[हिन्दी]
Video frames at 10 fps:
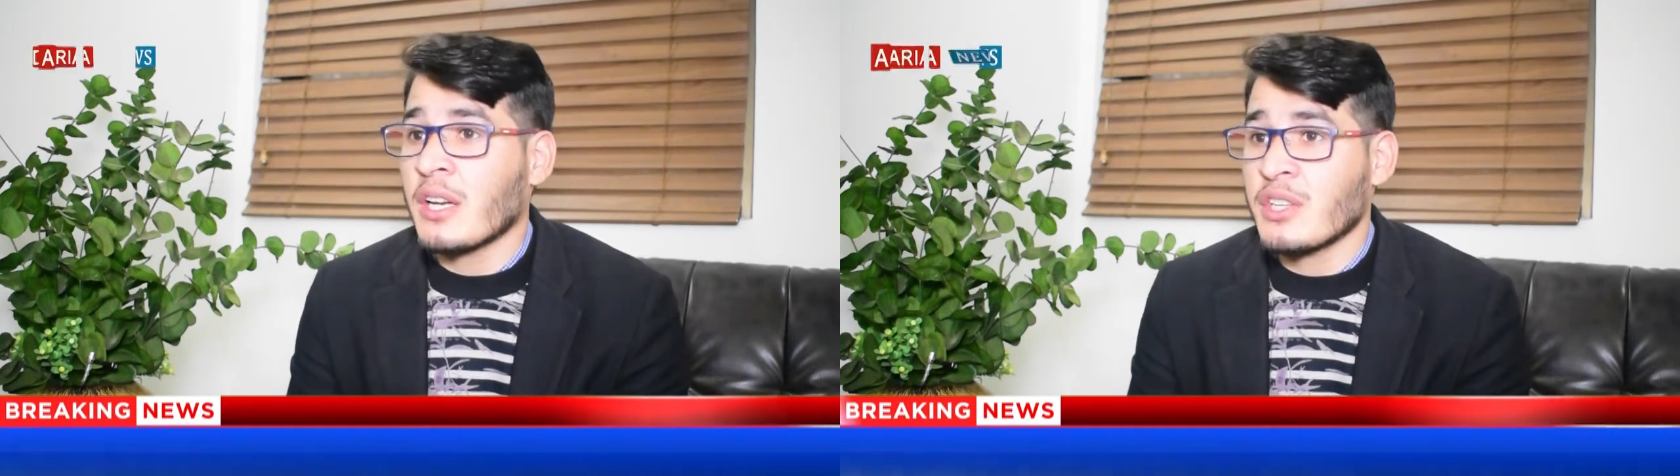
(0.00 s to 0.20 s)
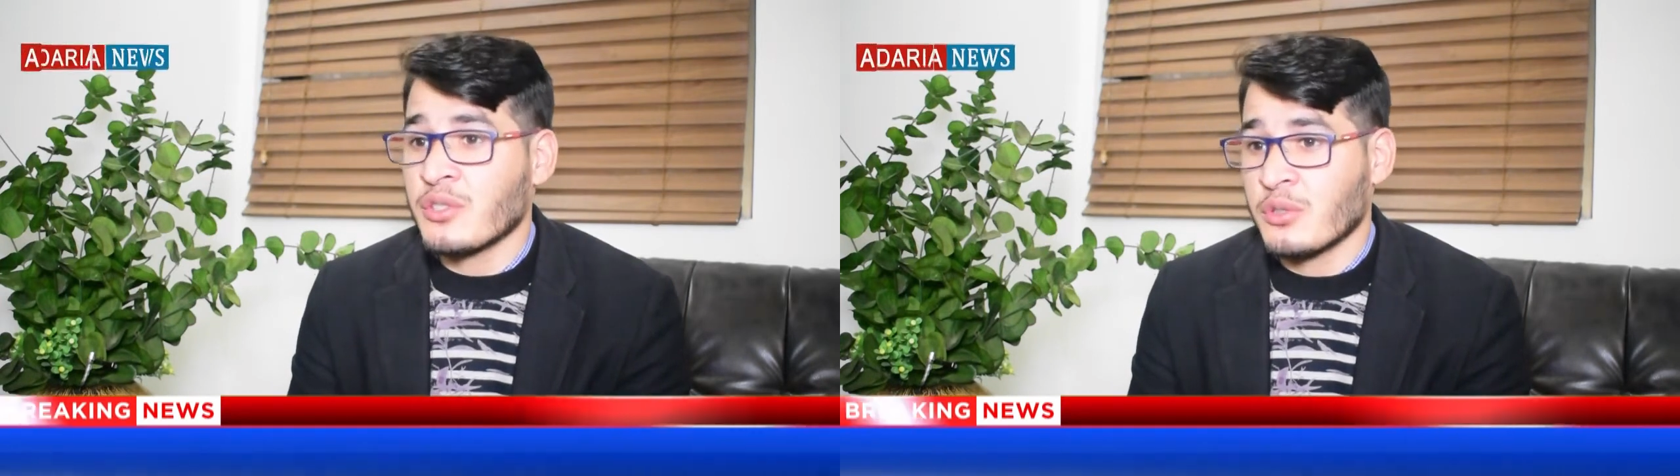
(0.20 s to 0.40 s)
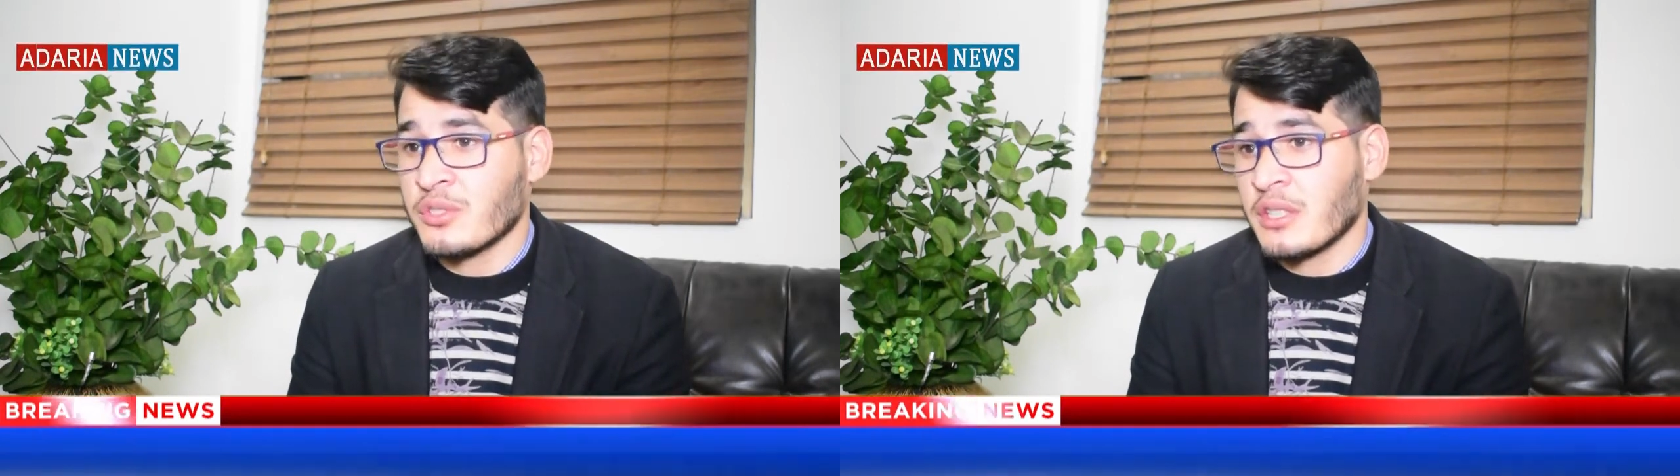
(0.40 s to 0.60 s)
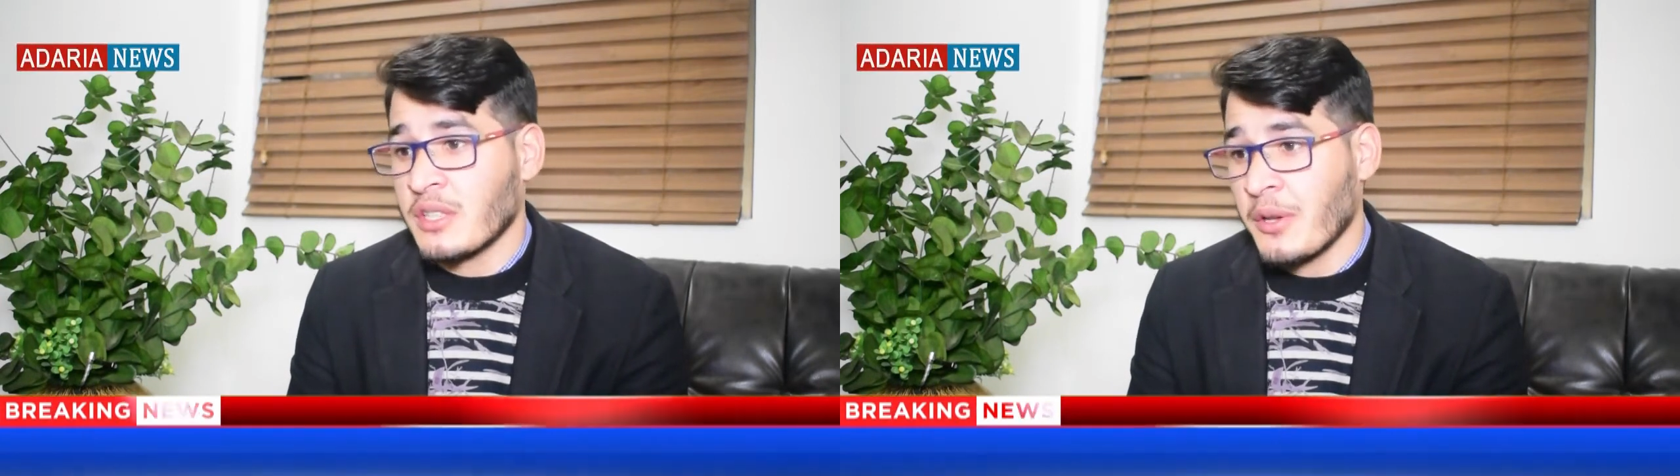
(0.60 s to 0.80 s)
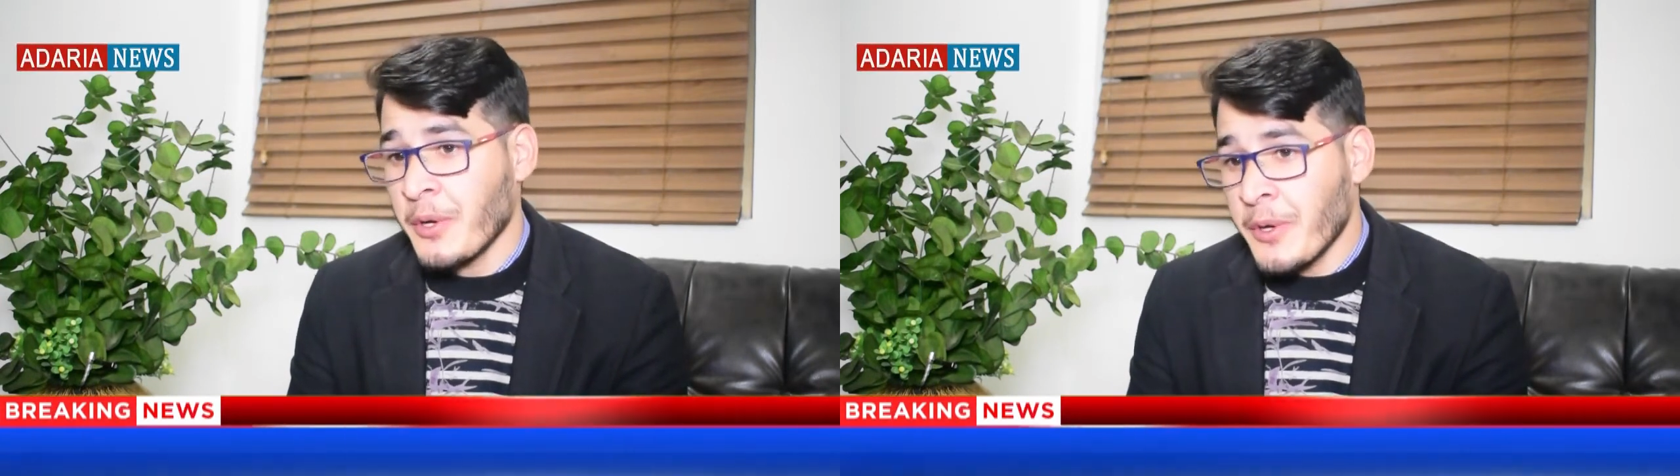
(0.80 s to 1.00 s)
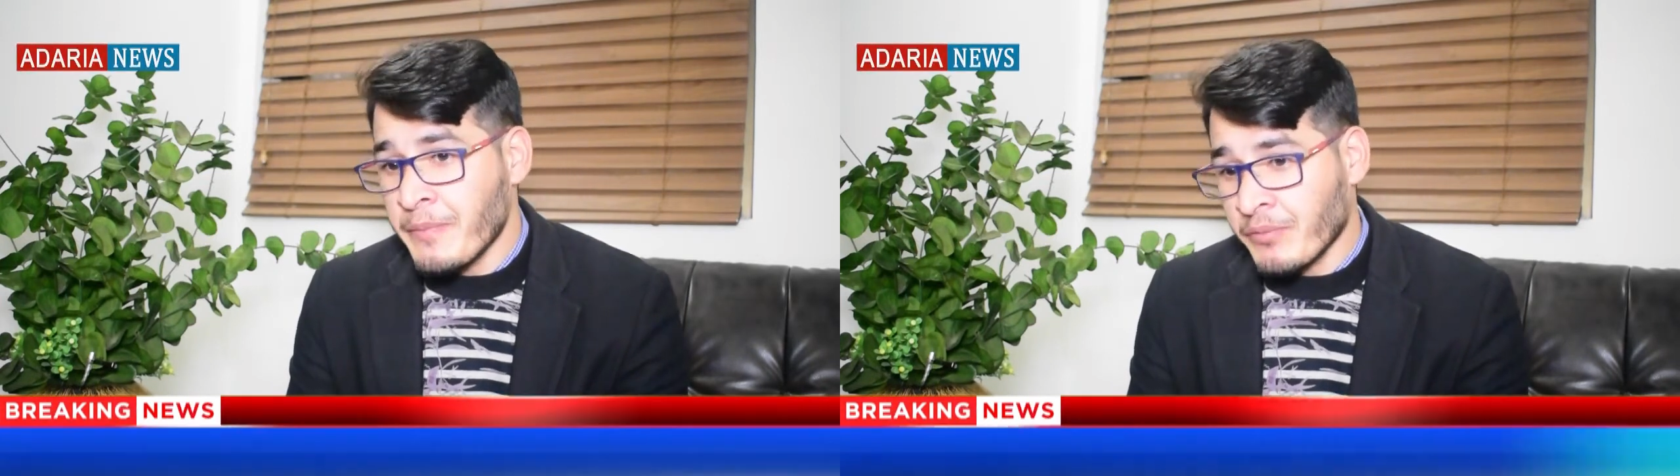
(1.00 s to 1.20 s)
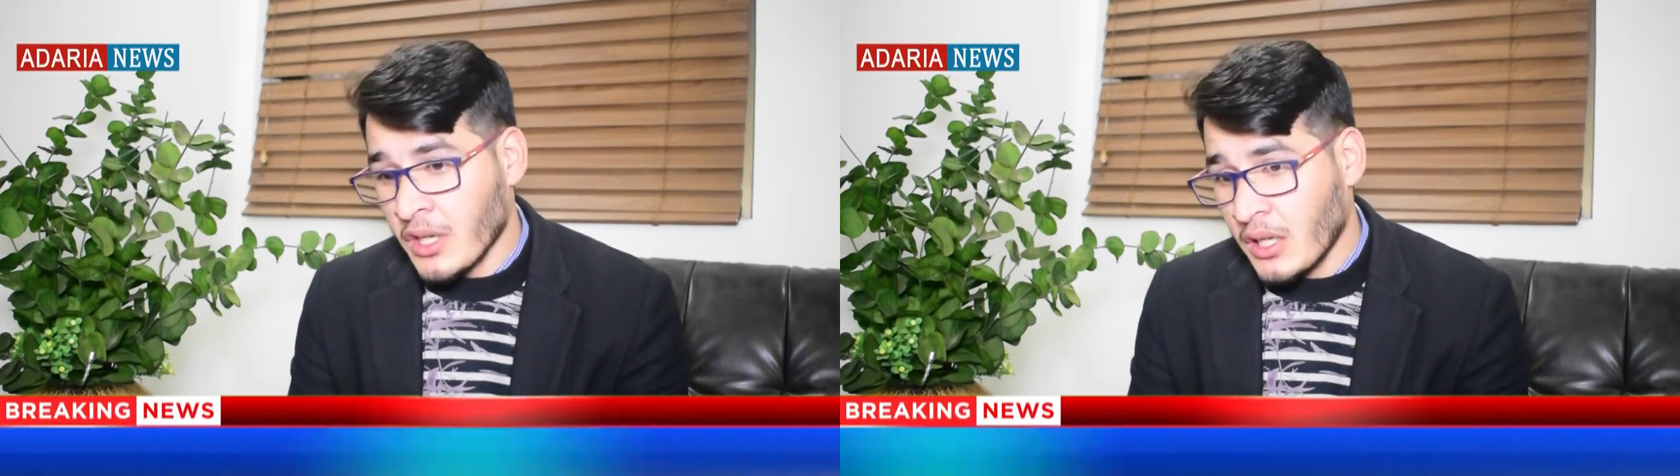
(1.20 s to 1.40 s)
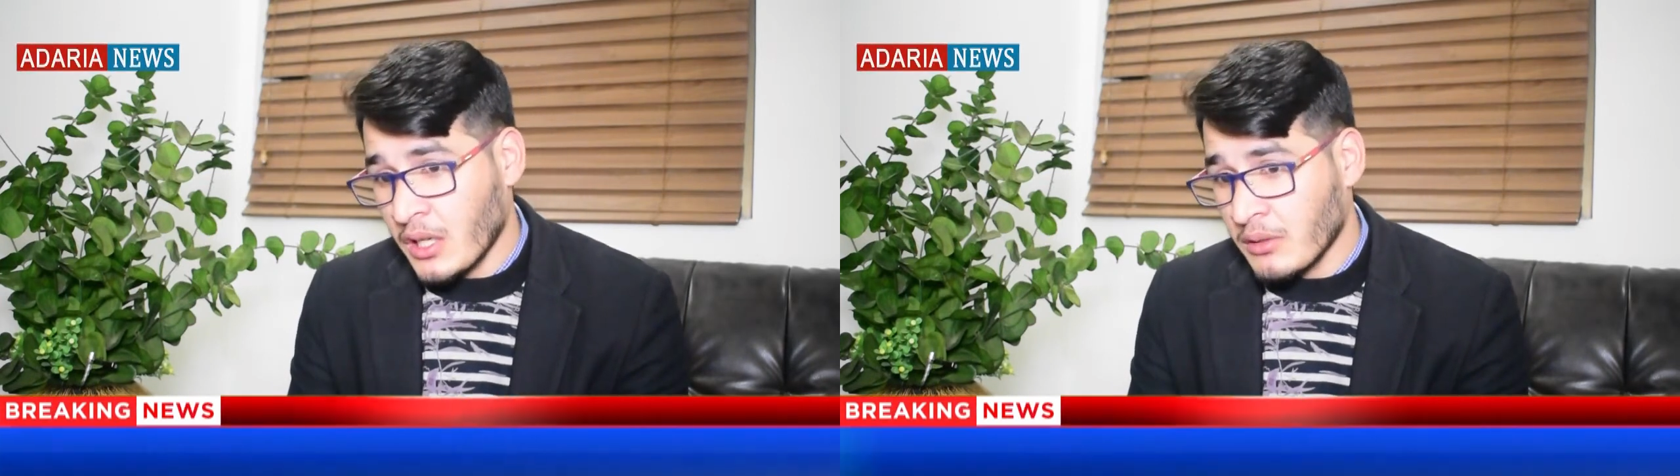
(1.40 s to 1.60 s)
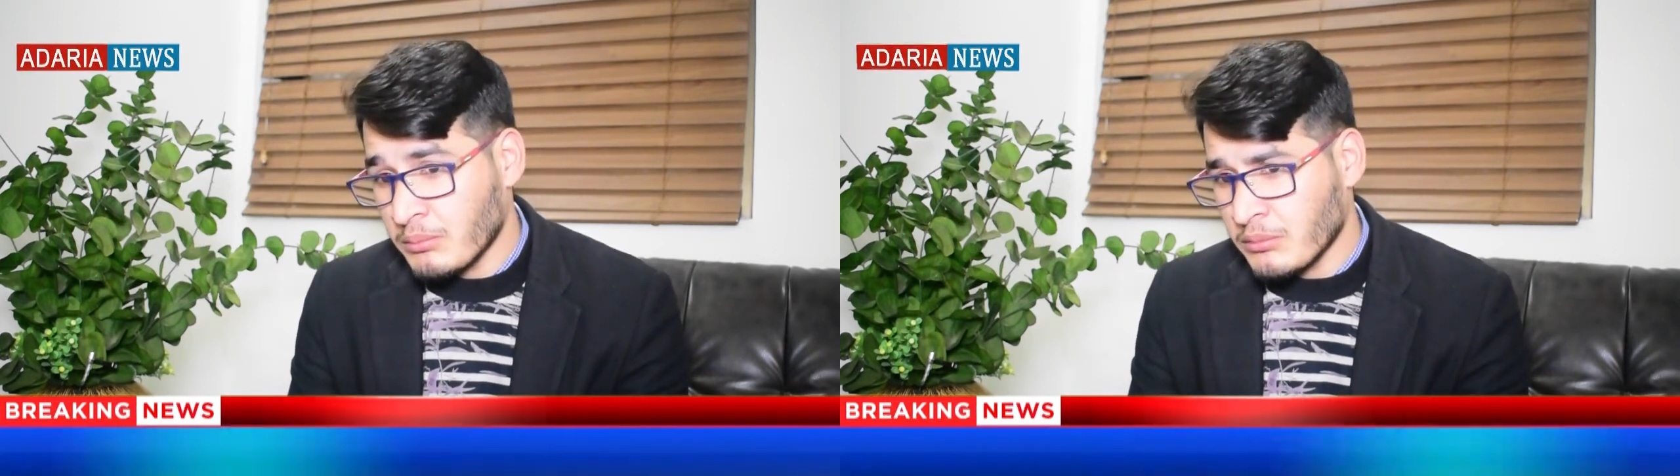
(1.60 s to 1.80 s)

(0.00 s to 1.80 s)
आना शुरू हो जाती है